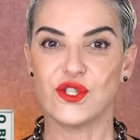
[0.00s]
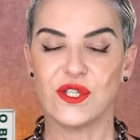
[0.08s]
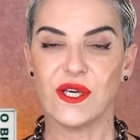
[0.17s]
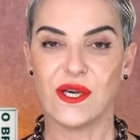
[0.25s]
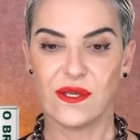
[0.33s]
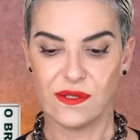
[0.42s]
em
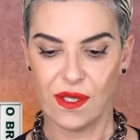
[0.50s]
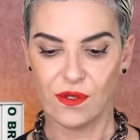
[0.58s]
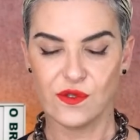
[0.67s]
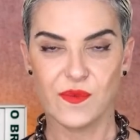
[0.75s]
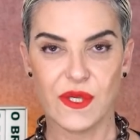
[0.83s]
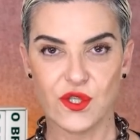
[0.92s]
dia, tem
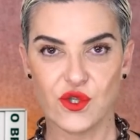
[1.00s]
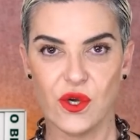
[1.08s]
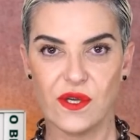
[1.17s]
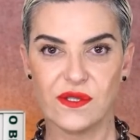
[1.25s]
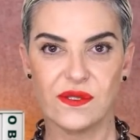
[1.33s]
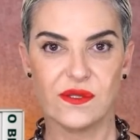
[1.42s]
nos
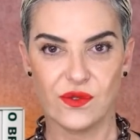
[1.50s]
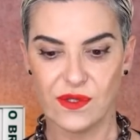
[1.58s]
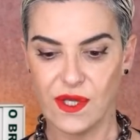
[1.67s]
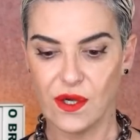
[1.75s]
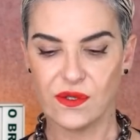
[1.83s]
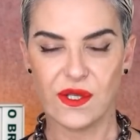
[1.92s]
brechós, no
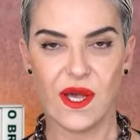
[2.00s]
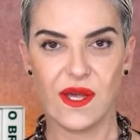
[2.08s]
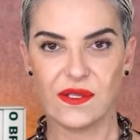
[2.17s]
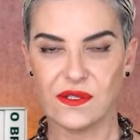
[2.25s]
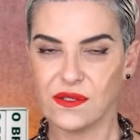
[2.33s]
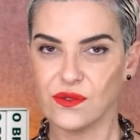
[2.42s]
second
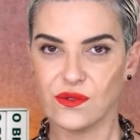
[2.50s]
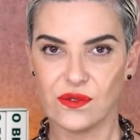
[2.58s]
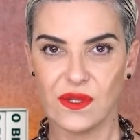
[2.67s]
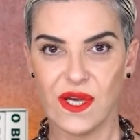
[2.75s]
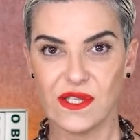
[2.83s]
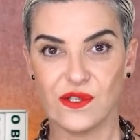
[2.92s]
hands, os
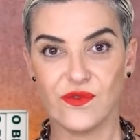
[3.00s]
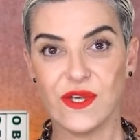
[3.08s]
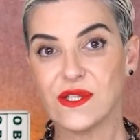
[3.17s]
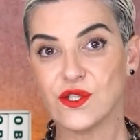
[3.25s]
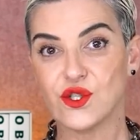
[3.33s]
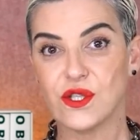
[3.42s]
lugares
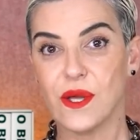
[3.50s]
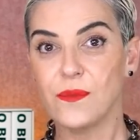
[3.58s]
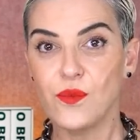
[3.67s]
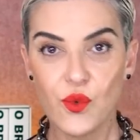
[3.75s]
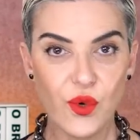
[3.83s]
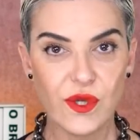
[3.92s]
vintage, tem
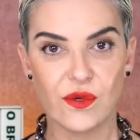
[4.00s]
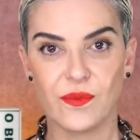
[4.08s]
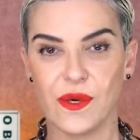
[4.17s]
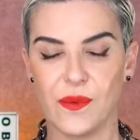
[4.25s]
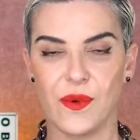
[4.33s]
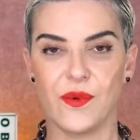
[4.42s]
muito
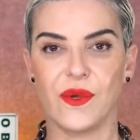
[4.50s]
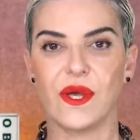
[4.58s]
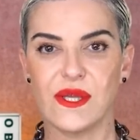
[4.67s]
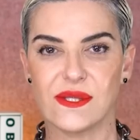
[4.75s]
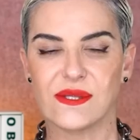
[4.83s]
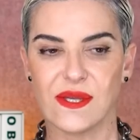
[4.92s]
Burberry,
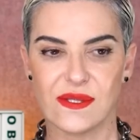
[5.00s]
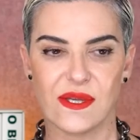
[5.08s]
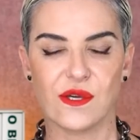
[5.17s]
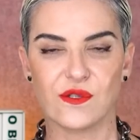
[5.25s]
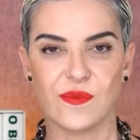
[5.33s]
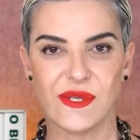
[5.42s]
desses
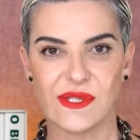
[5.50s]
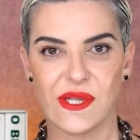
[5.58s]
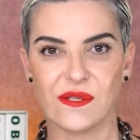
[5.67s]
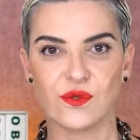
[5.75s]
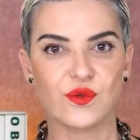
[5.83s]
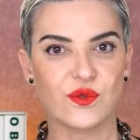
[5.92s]
casacos mais
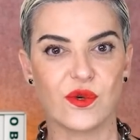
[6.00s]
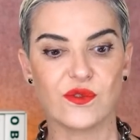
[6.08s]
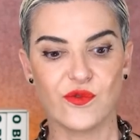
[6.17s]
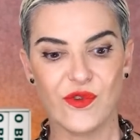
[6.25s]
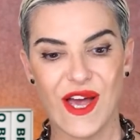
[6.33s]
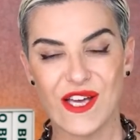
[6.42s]
clássicos,
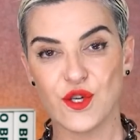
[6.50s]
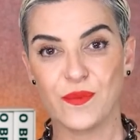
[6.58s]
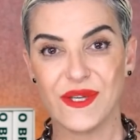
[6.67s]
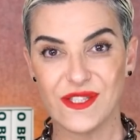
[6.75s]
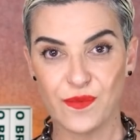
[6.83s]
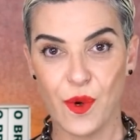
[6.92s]
quando viaja
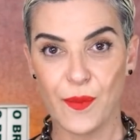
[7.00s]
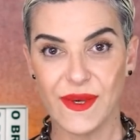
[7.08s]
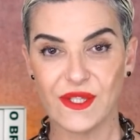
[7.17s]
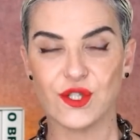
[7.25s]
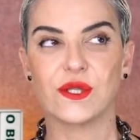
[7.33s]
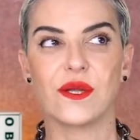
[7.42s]
principalmente,